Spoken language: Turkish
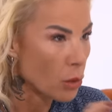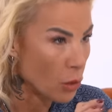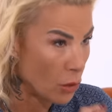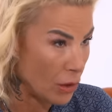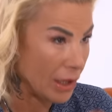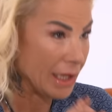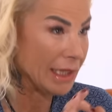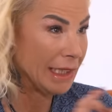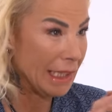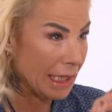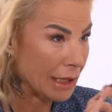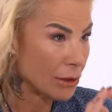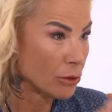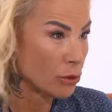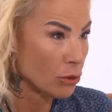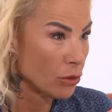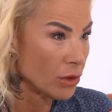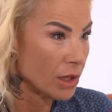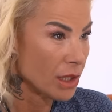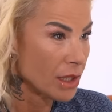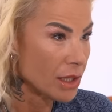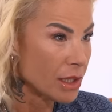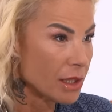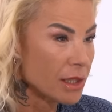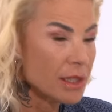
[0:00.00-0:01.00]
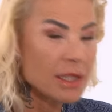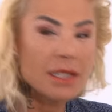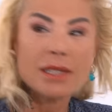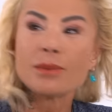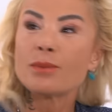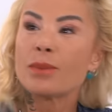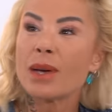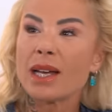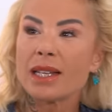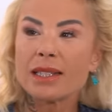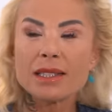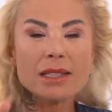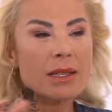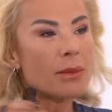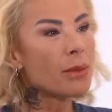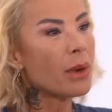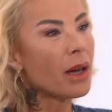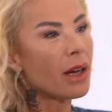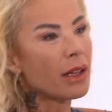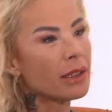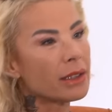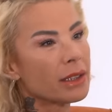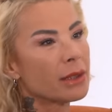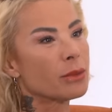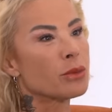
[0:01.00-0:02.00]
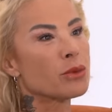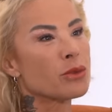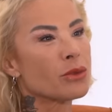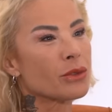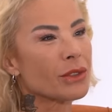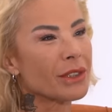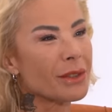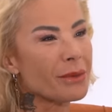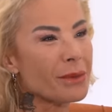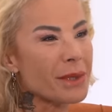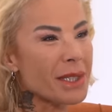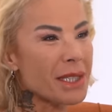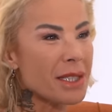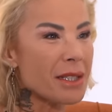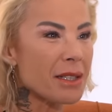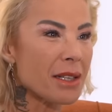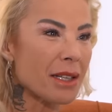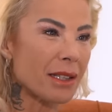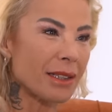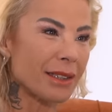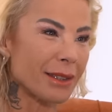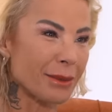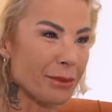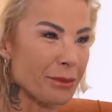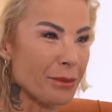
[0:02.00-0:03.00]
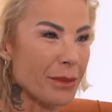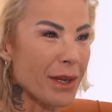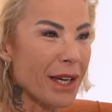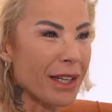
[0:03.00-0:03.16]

Öğleden sonra çekeceğiz. Ben sabah altı buçukta mesaj attım.